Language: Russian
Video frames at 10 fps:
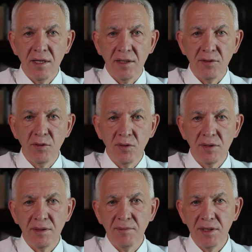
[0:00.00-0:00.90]
до
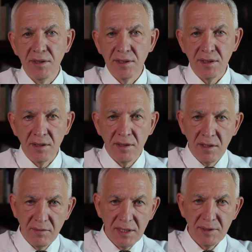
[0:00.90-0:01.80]

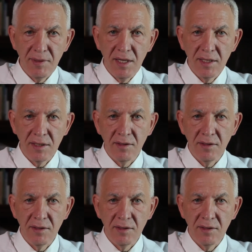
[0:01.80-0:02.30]
78 лет к